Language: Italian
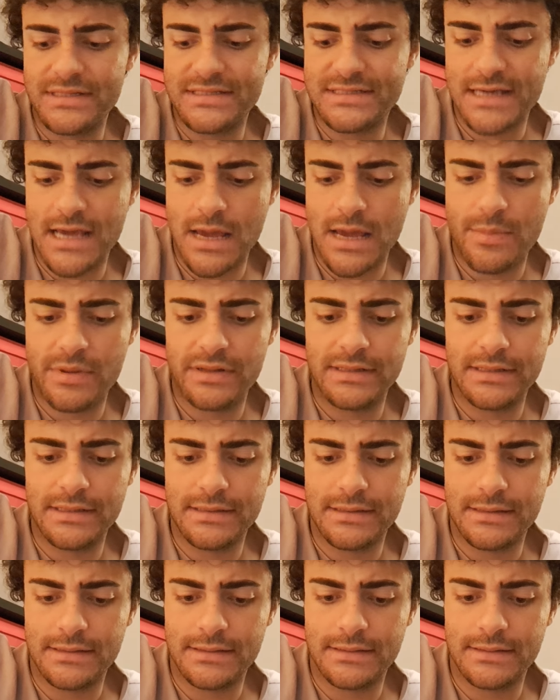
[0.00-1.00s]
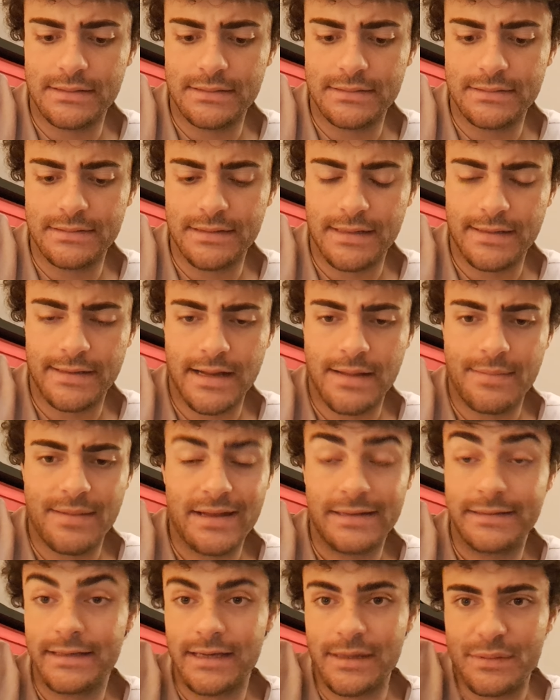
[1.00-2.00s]
insieme di, di, di, di,
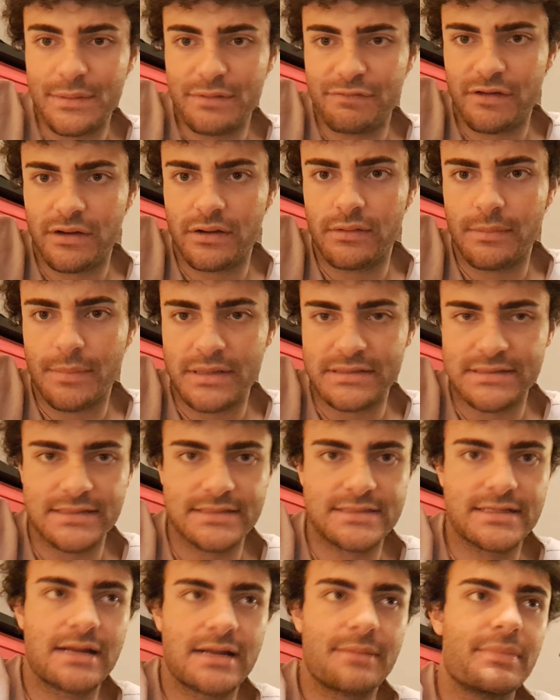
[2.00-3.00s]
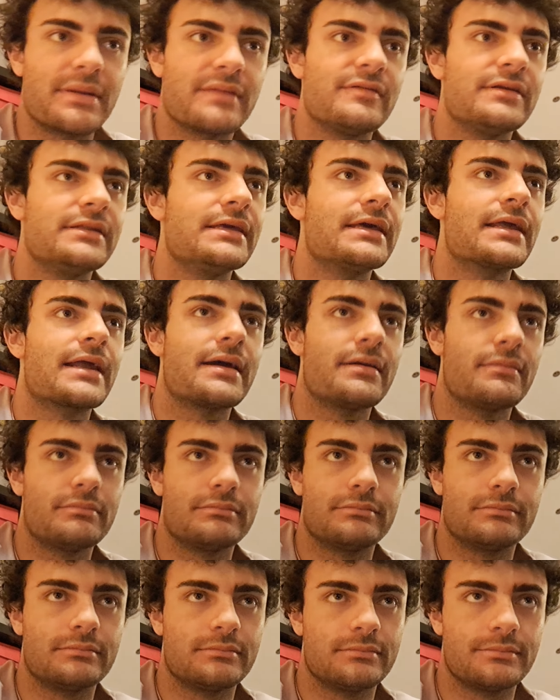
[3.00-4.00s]
elementi che mi fanno abbastanza rabbrividire
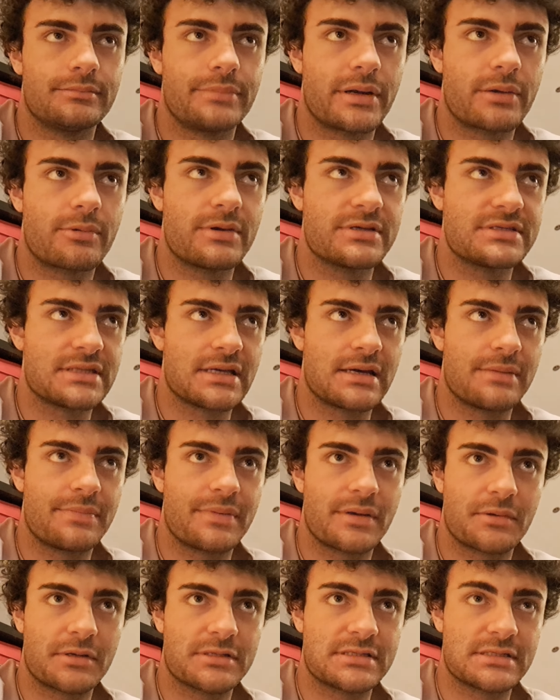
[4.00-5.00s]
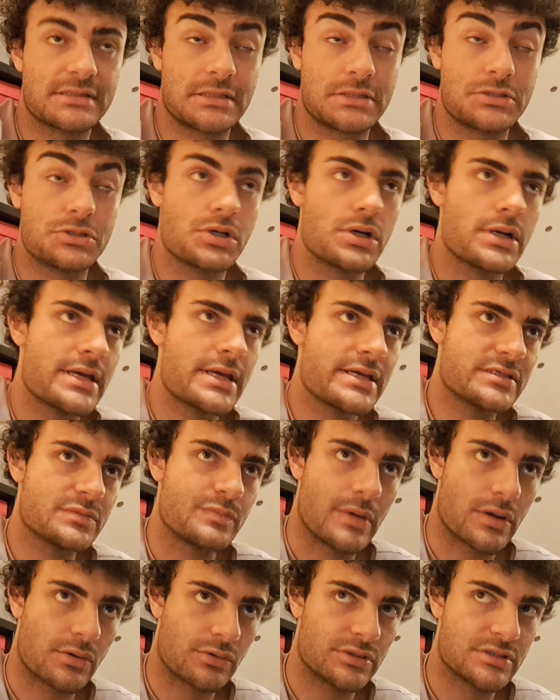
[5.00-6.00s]
mh, mm, per, questa, per questa stagione,
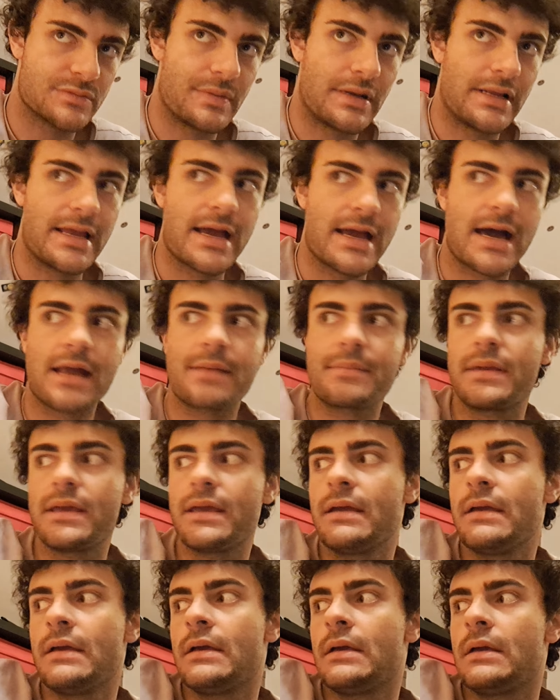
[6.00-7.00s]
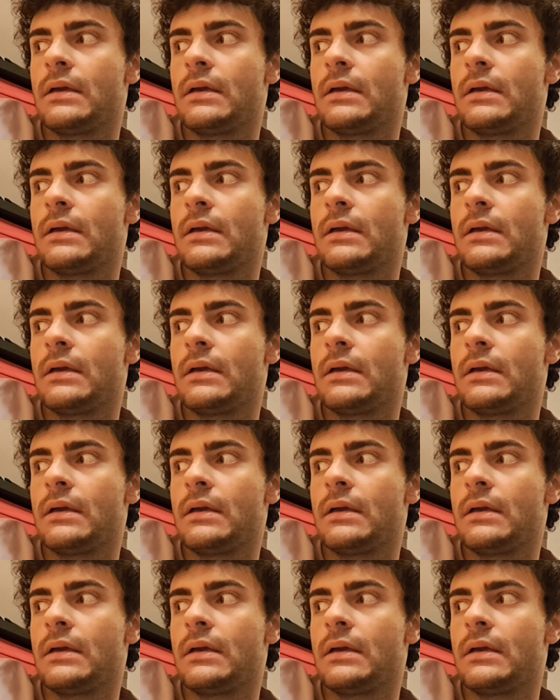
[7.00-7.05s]
spero di sbagliarmi.